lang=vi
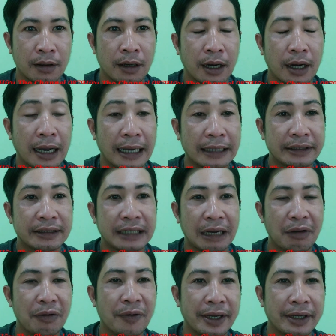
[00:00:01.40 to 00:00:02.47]
À, hai xin
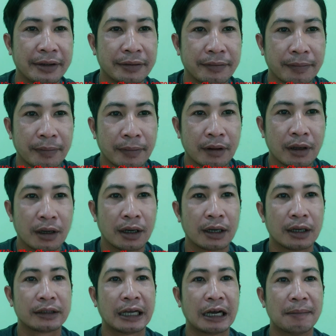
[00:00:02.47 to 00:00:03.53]
chào quý vị
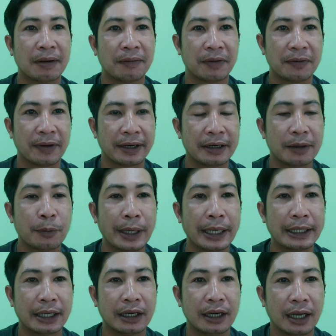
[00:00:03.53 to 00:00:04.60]
à, chào mừng quý vị đã
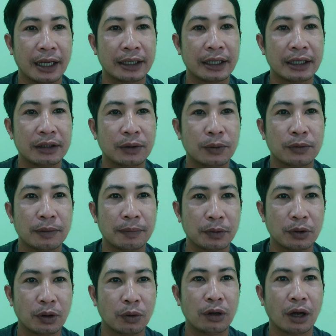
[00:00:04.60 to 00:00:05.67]
quay trở lại kênh youtube
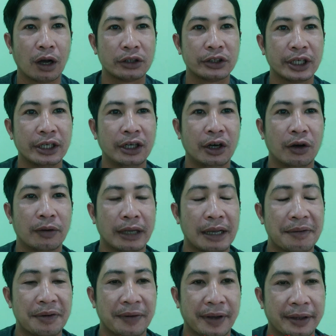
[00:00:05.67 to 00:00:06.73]
của hữu thọ channel nghe
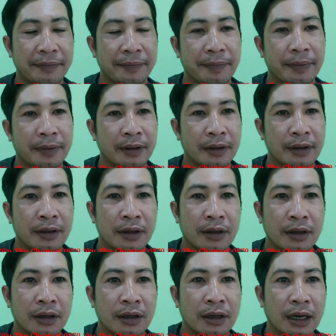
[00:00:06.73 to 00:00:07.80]
quý vị
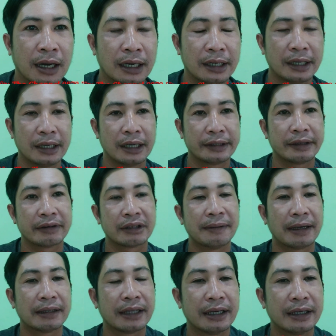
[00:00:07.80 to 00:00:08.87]
à, thì trong cái
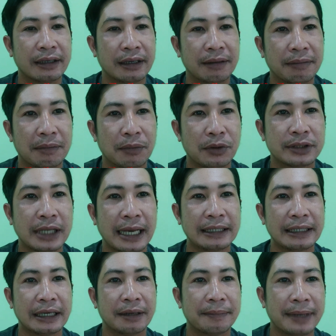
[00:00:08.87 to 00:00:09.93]
bản tin á, mà buổi sáng
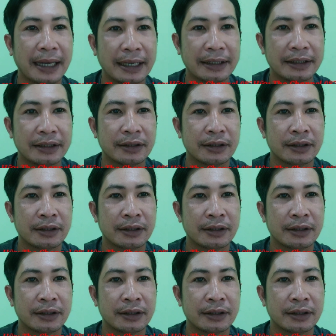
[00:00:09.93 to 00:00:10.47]
ngày hôm nay